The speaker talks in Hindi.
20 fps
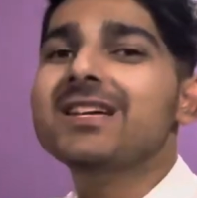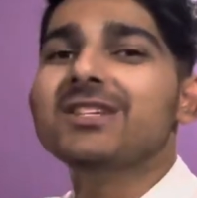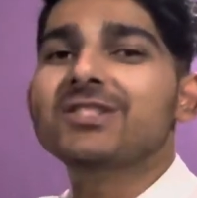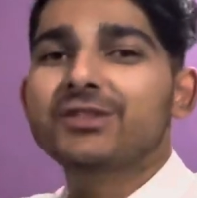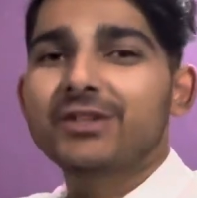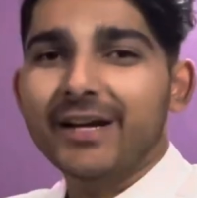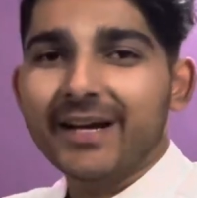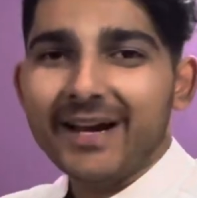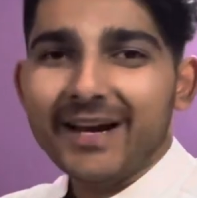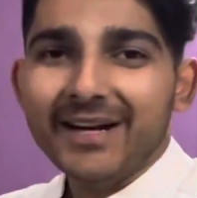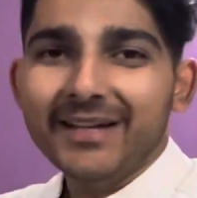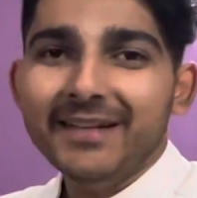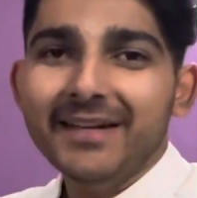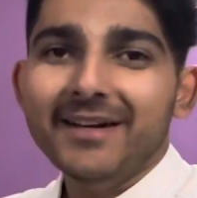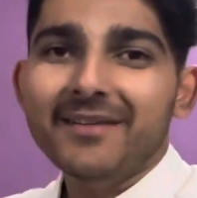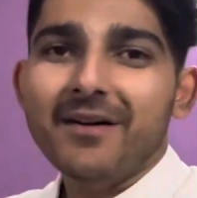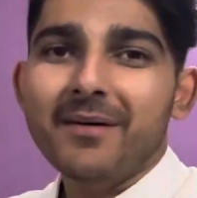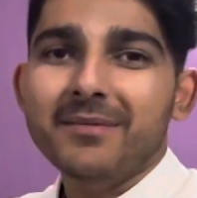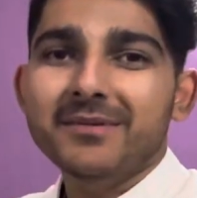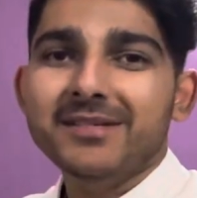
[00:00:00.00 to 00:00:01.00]
जाके कर देना
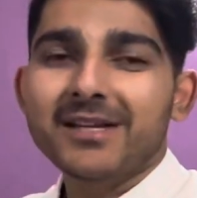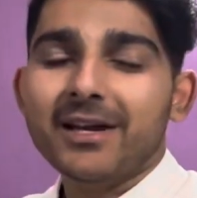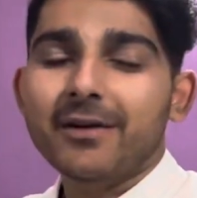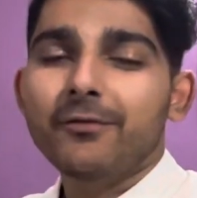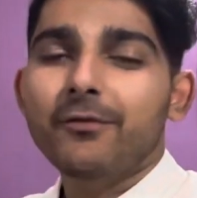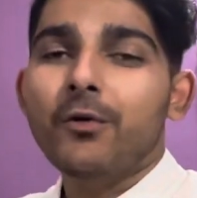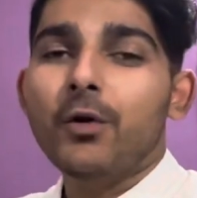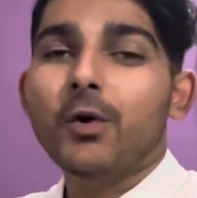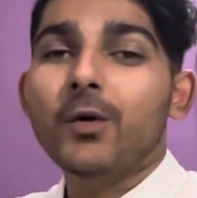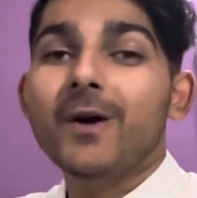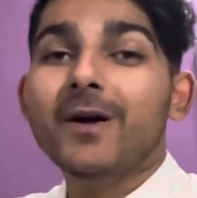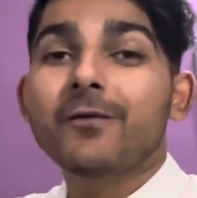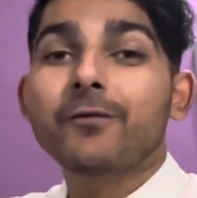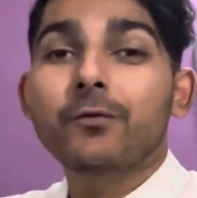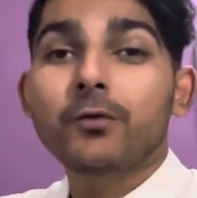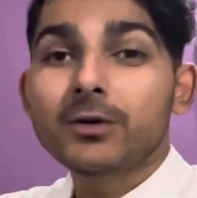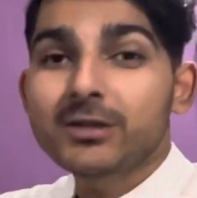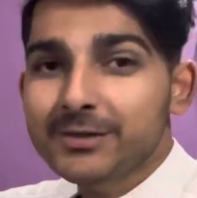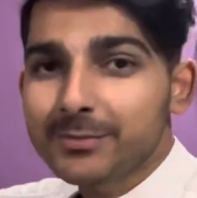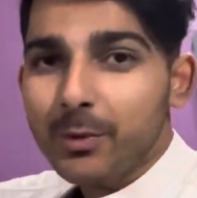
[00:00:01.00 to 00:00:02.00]
वहाँ पे जाके फॉलो एंड
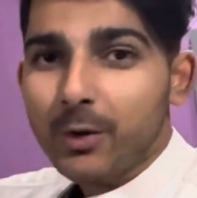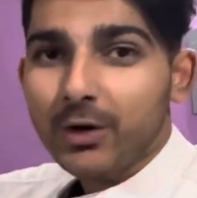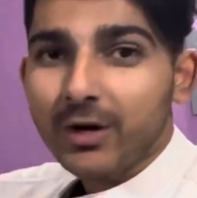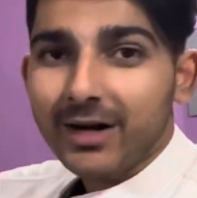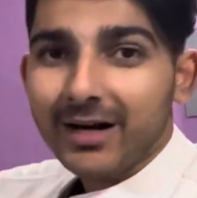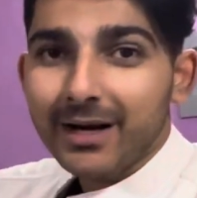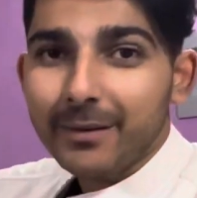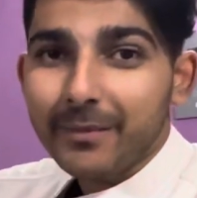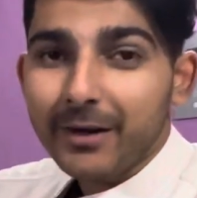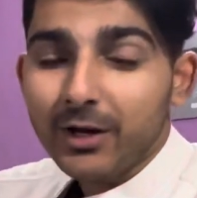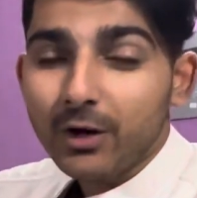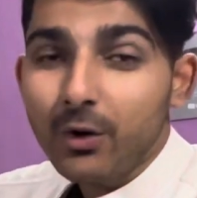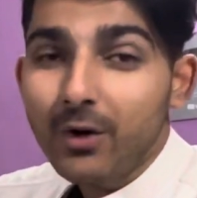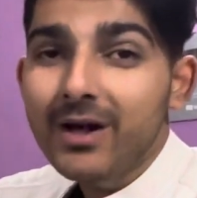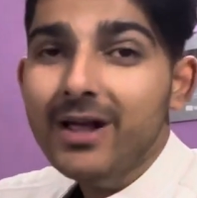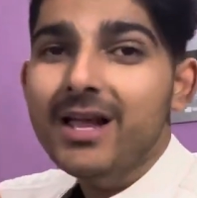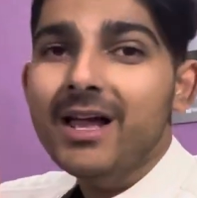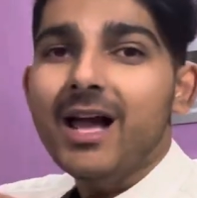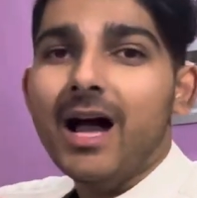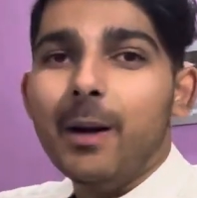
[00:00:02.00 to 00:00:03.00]
फुल सपोर्ट करना भाई को
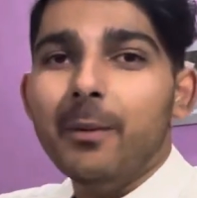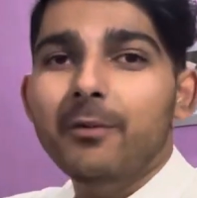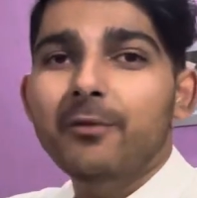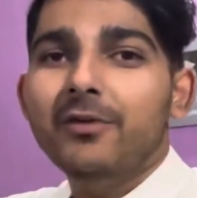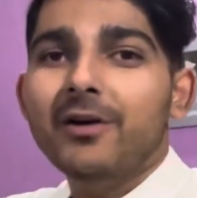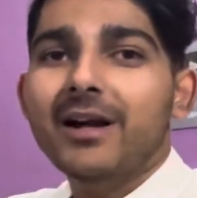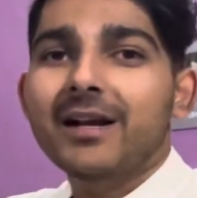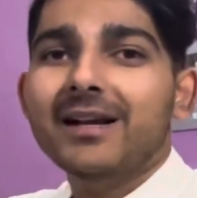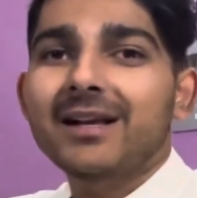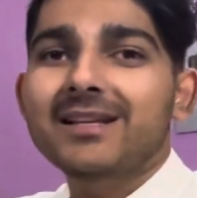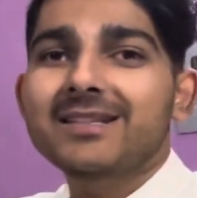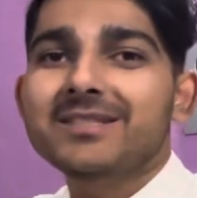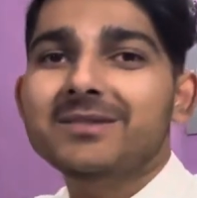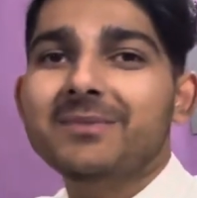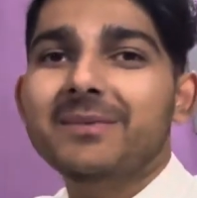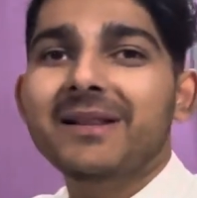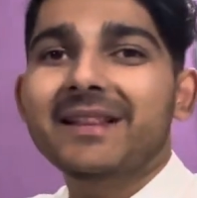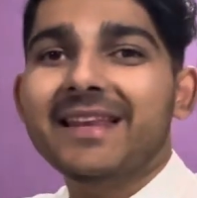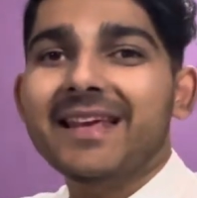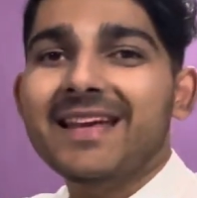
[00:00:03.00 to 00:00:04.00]
अभी फिलहाल गाइस
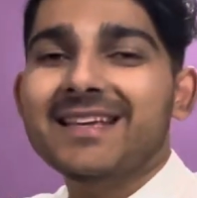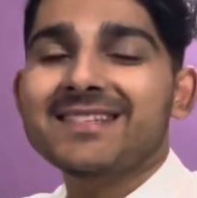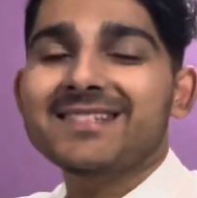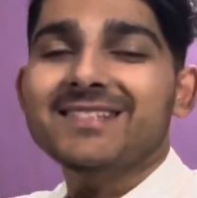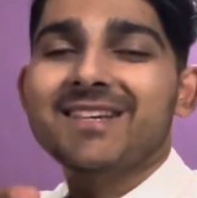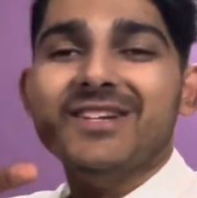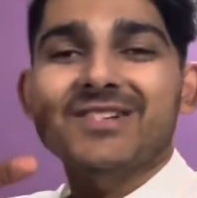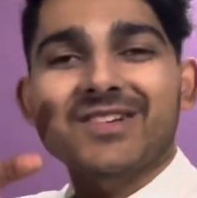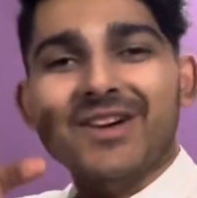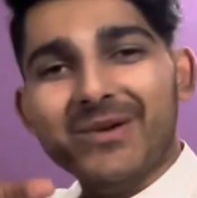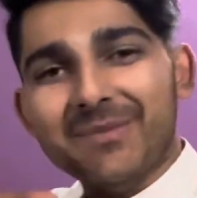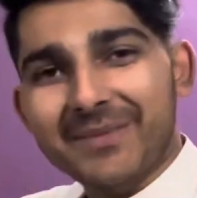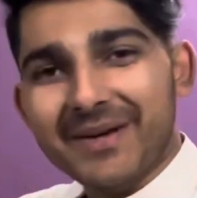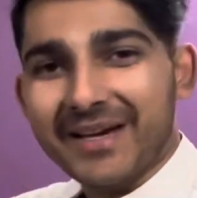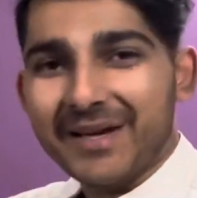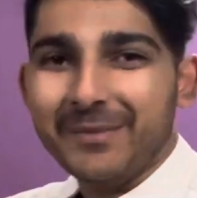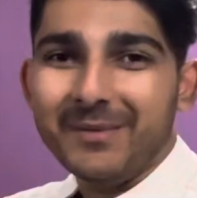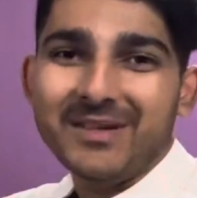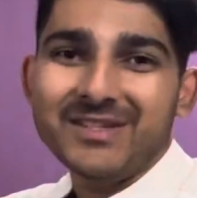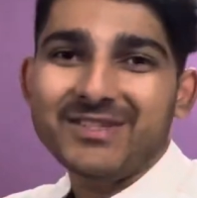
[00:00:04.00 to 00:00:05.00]
मिलते हैं सीधा शाम के
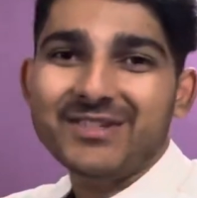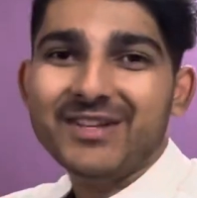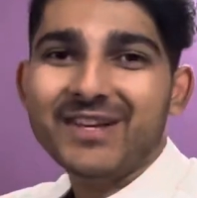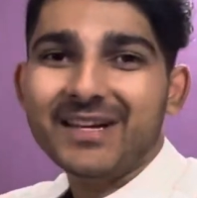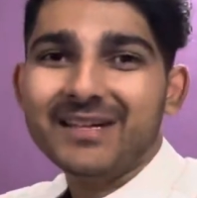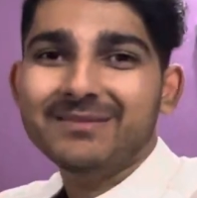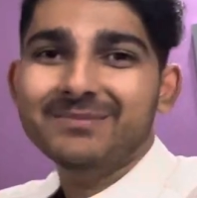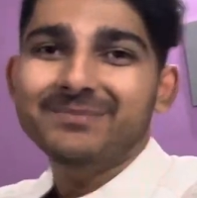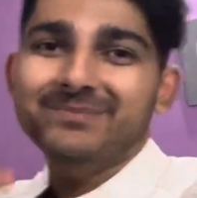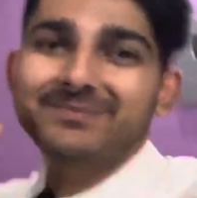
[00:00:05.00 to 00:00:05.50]
पास ठीक है